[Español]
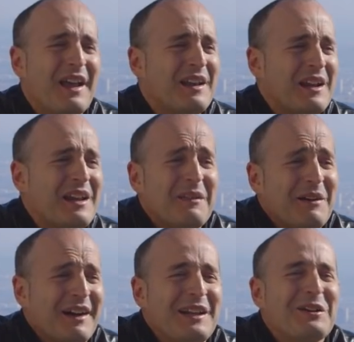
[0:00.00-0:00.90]
a leer el
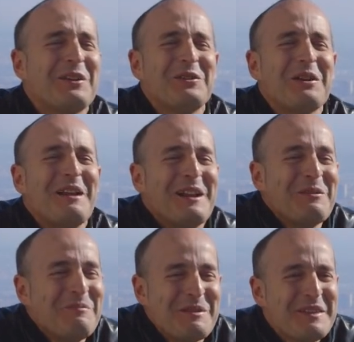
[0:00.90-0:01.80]
Evangelio que no lo había
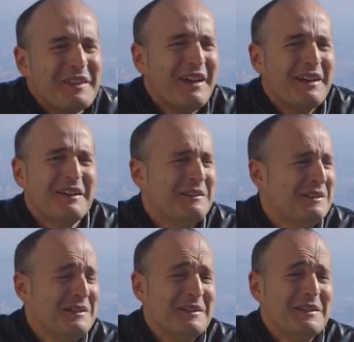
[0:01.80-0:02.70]
leído en mi vida.
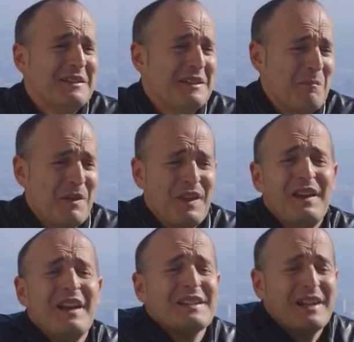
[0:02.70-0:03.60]
Empecé a
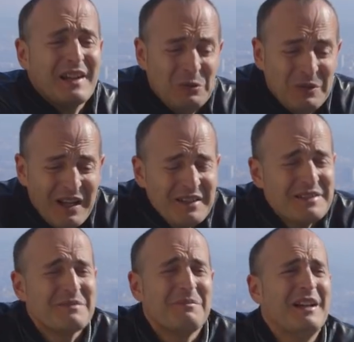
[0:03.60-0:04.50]
leer las
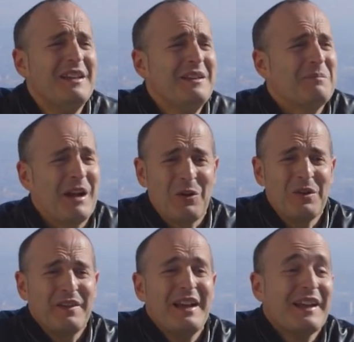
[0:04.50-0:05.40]
escrituras, ¿vale? Para
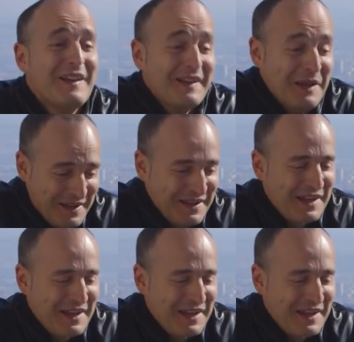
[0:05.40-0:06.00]
conocer a aquel que,